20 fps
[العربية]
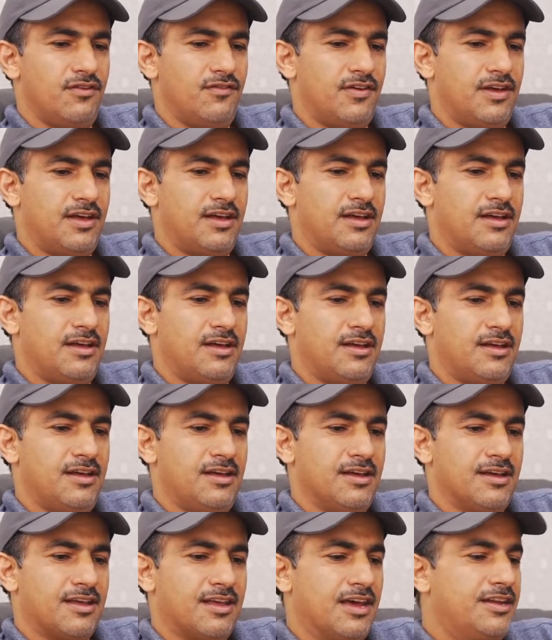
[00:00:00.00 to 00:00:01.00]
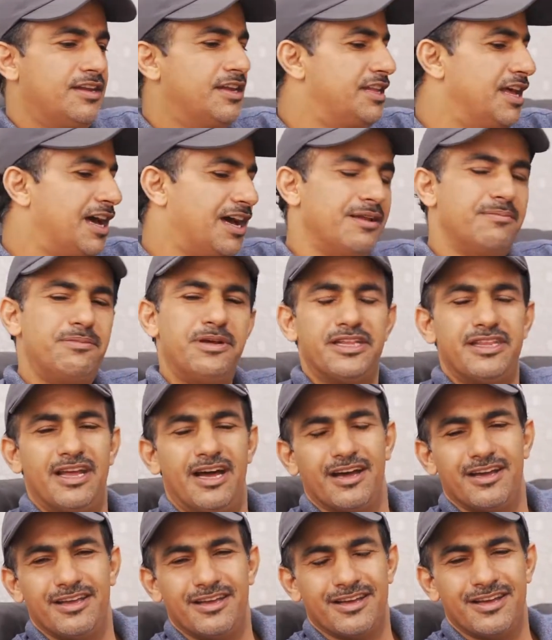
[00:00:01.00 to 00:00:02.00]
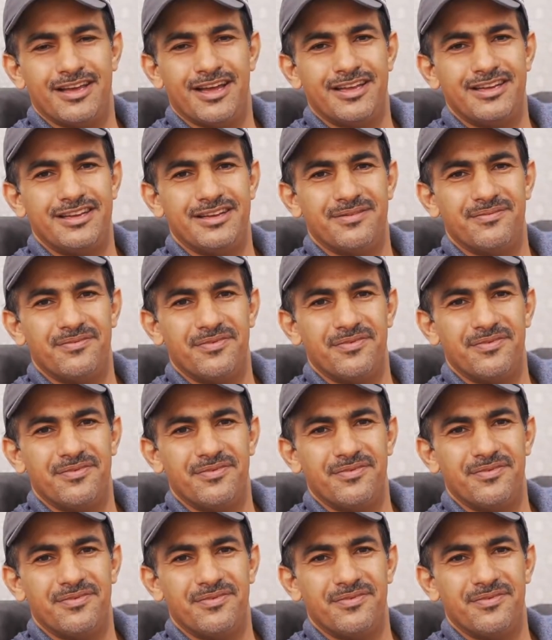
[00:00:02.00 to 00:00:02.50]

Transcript: فكان داخل بيتنا حقيقه يعني